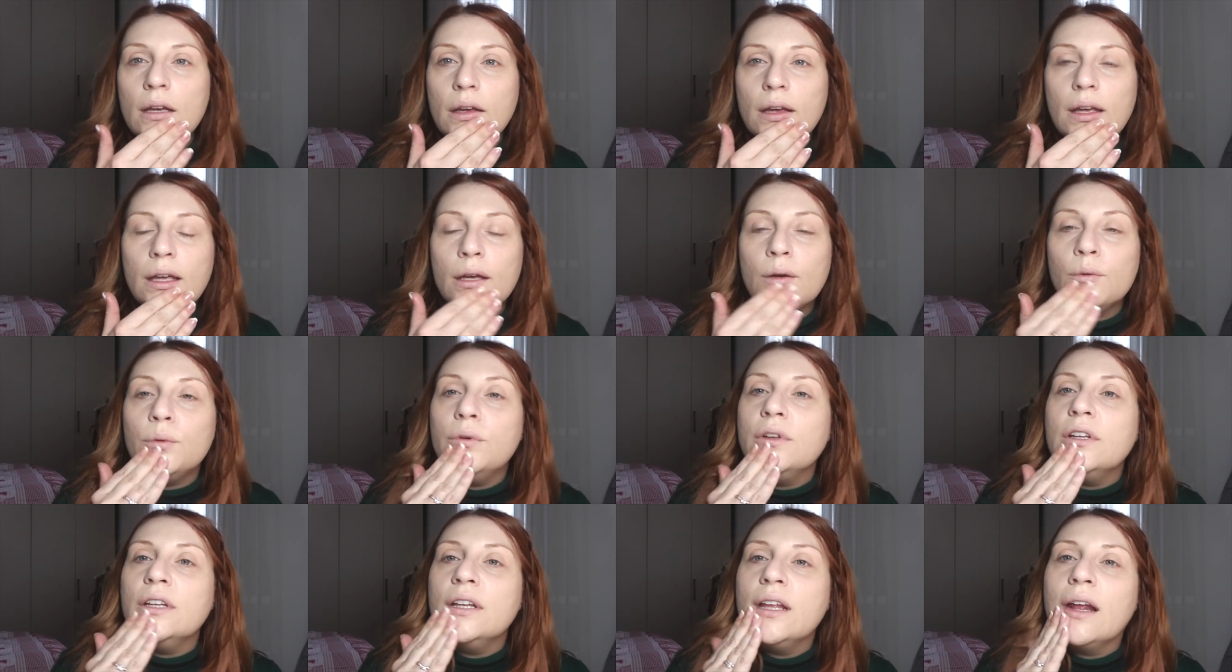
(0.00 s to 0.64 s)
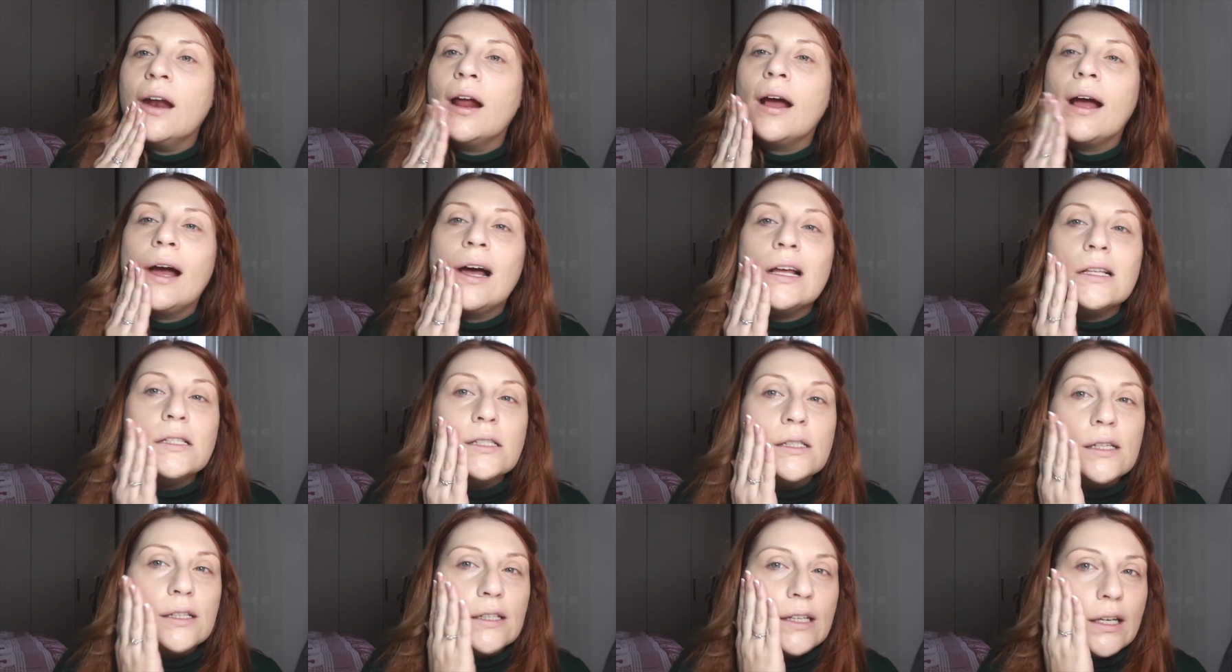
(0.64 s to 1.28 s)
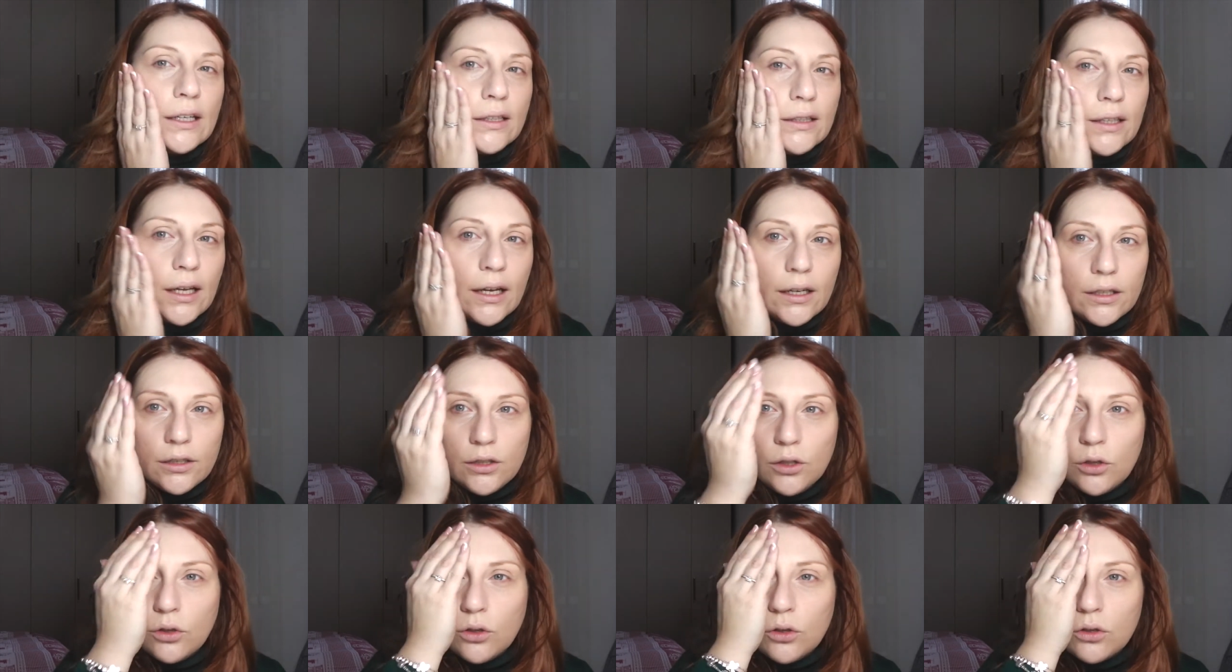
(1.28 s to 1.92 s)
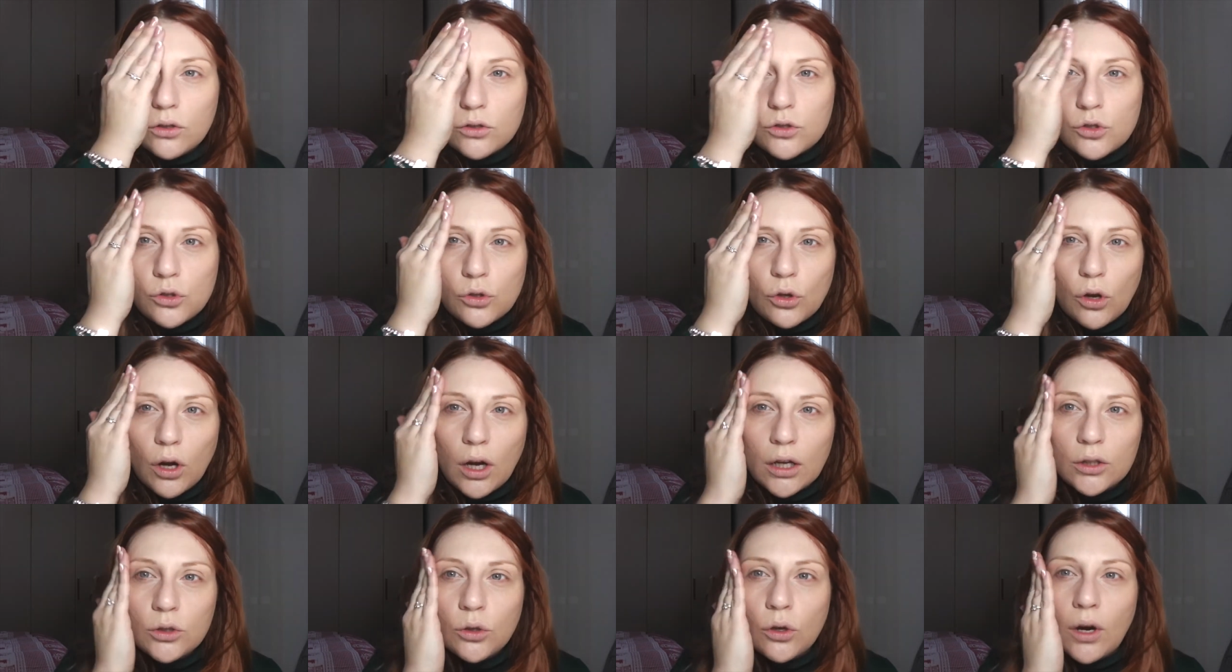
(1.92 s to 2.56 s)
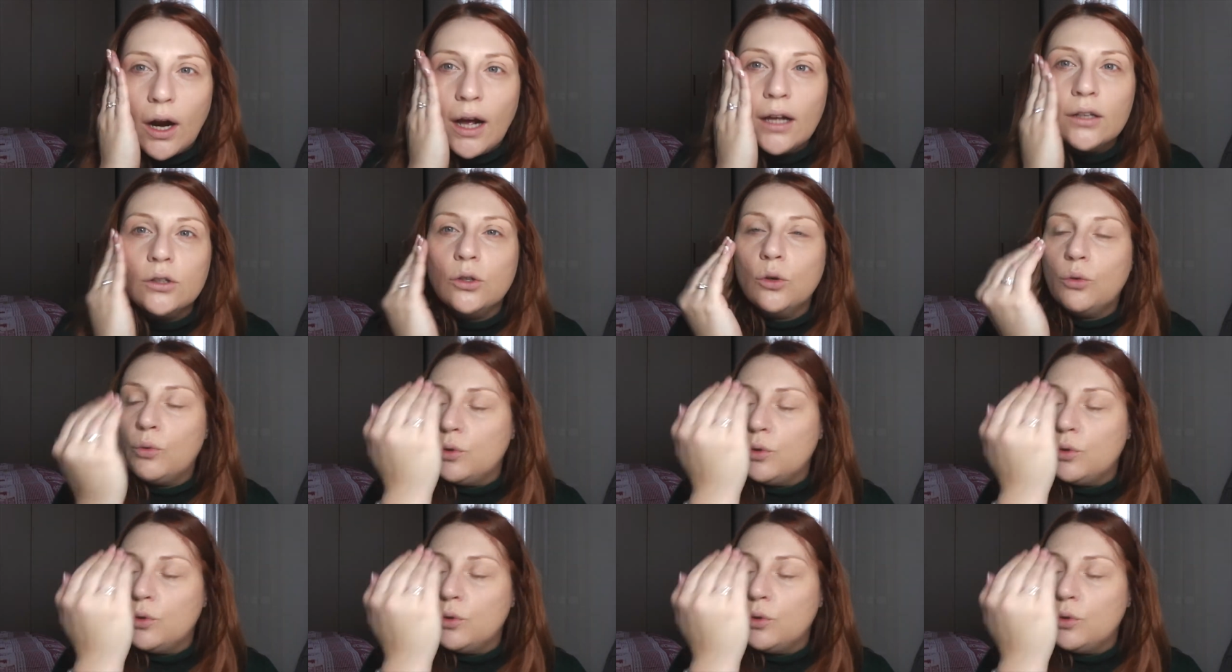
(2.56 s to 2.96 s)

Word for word: e quindi ragazze niente io sto adorando